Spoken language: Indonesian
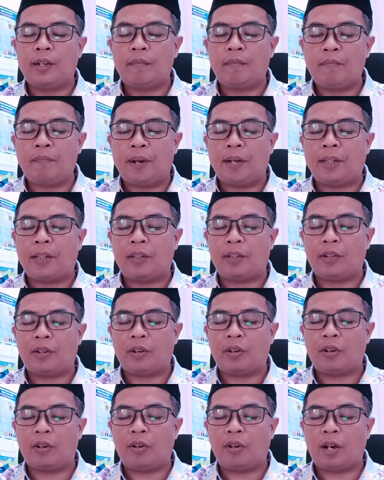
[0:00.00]
keempat,
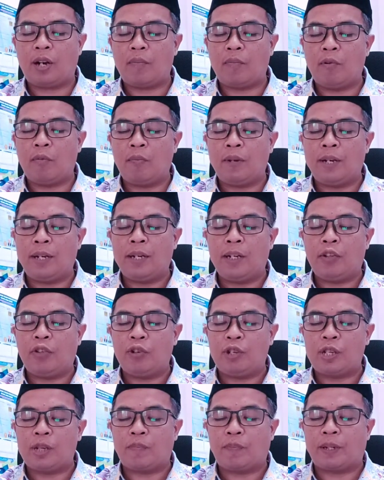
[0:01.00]
orang mukmin
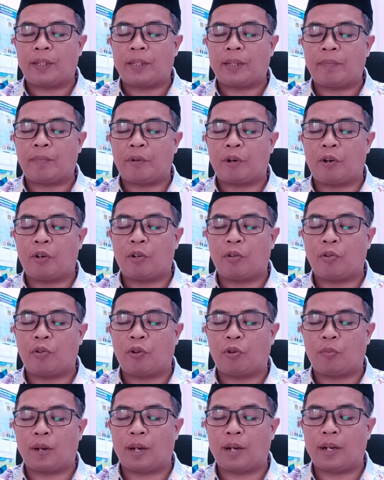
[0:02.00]
itu seperti pohon
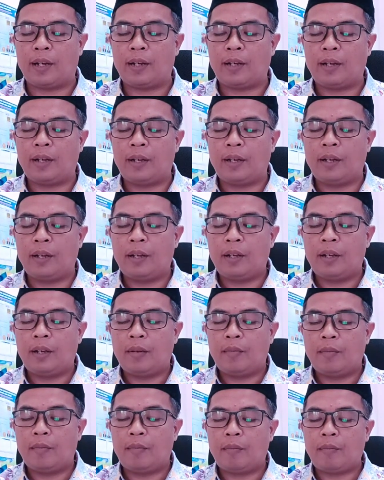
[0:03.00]
kurma.
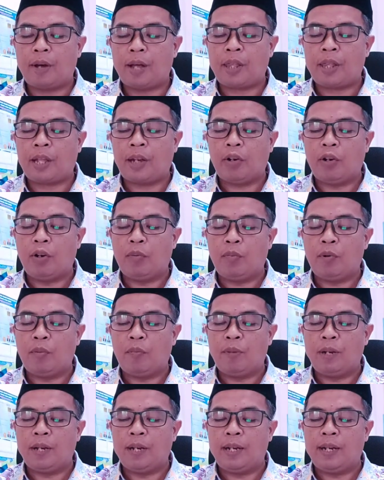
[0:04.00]
Masalul
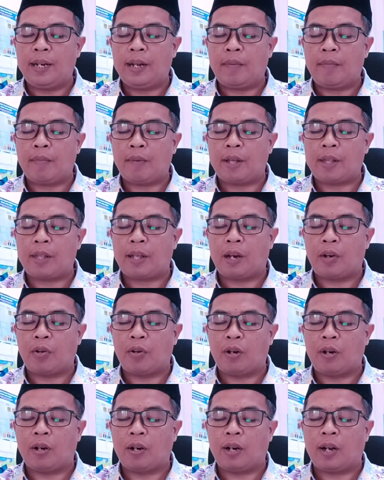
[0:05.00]
mukminina
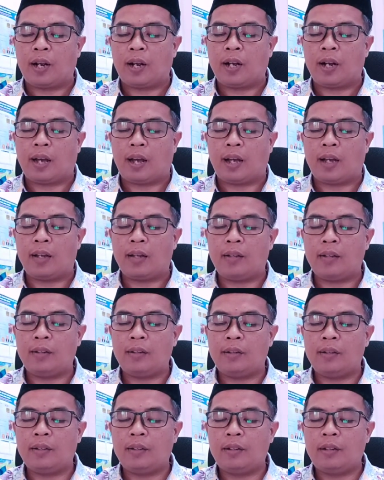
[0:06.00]
masalun nikhlah.
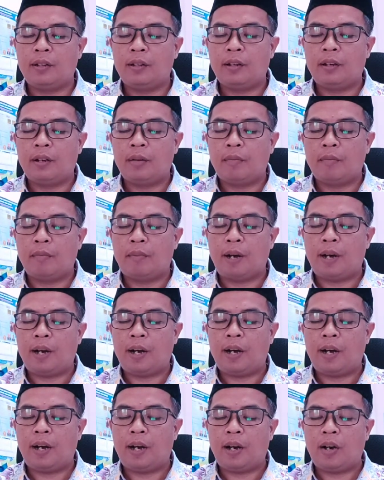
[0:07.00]

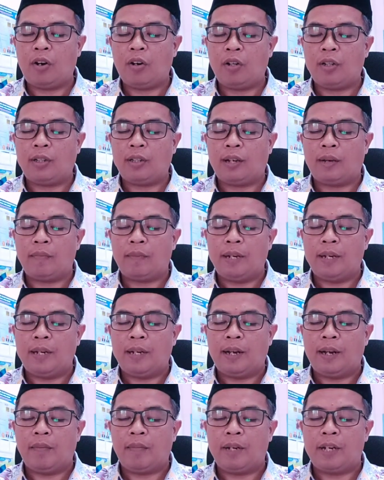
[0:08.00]
ma akhadta
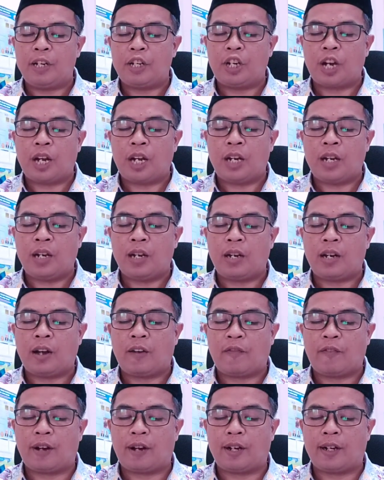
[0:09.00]
minha min syai
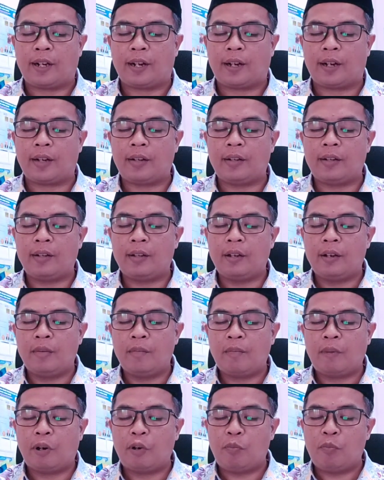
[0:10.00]
nafa'aka.
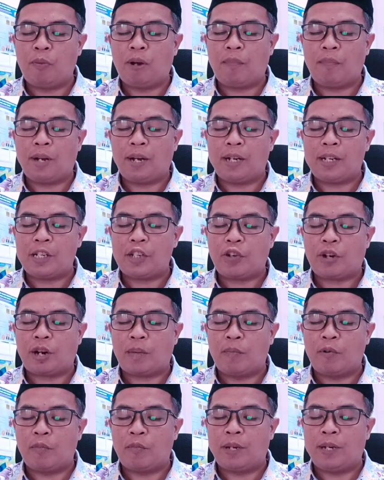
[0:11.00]
Perumpamaan
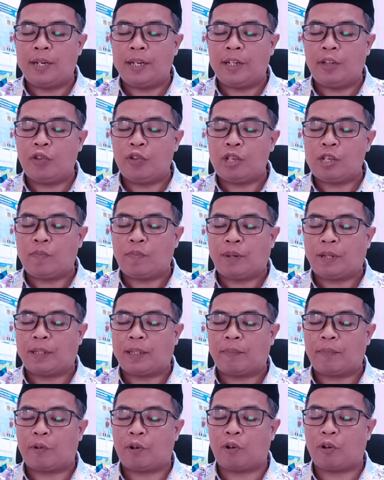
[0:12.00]
seorang mukmin itu
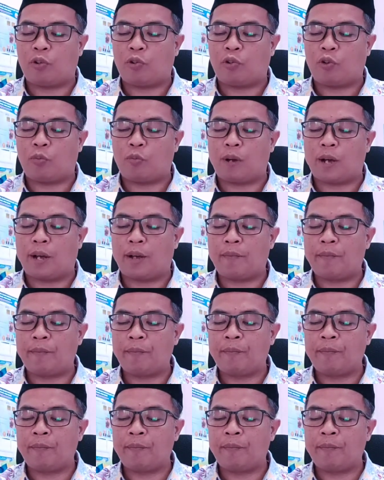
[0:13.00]
seperti pohon kurma